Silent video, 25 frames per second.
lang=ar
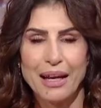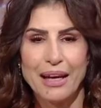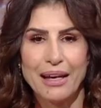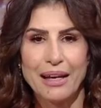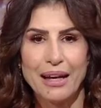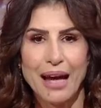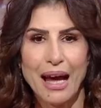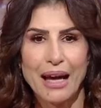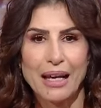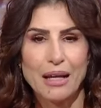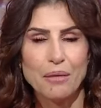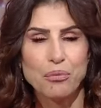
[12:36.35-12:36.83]

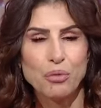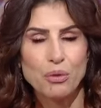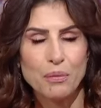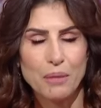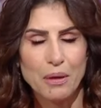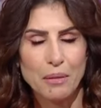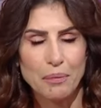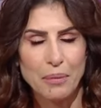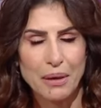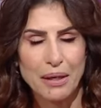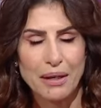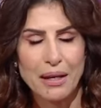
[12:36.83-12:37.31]
عاجبكم
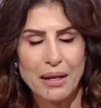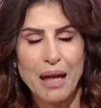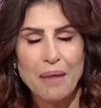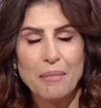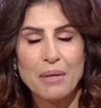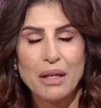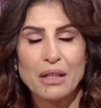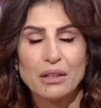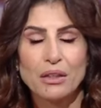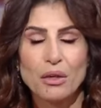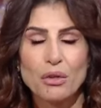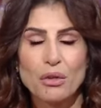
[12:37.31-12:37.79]

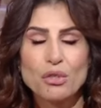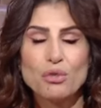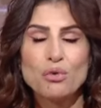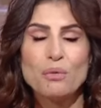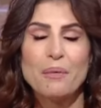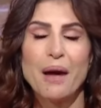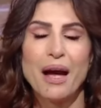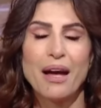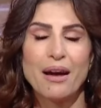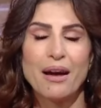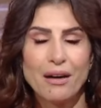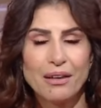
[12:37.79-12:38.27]
البرنامج
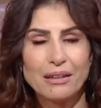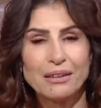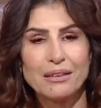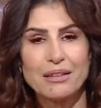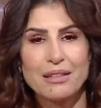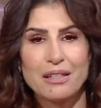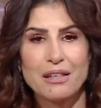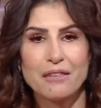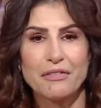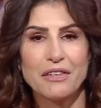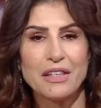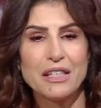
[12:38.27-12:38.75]
تواصلوا معايا اكتر
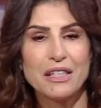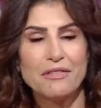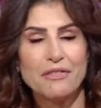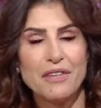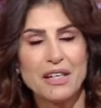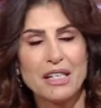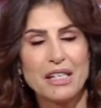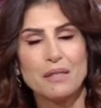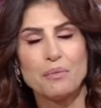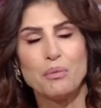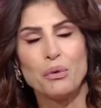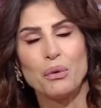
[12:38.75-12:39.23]
صفحتي
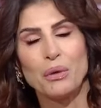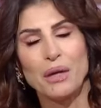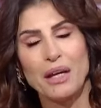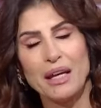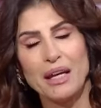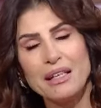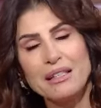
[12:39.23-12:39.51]
فيسبوك